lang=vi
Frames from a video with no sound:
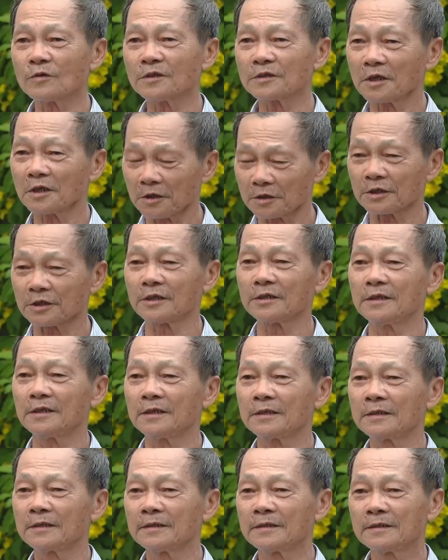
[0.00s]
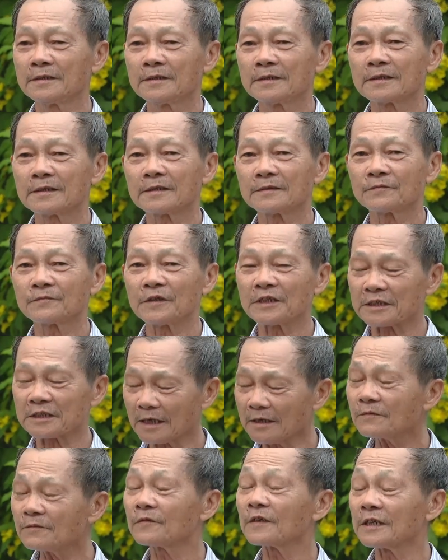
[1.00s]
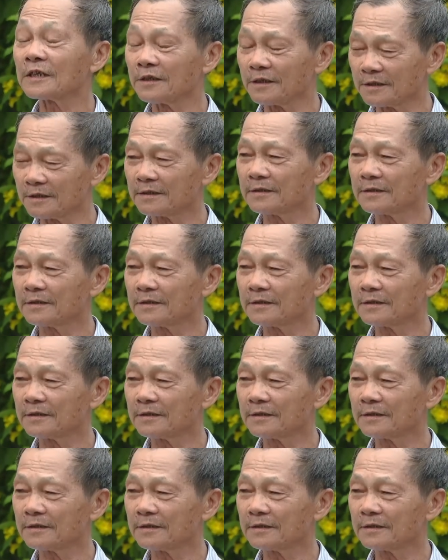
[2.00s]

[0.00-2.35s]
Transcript: nó thực sự về chất và lượng.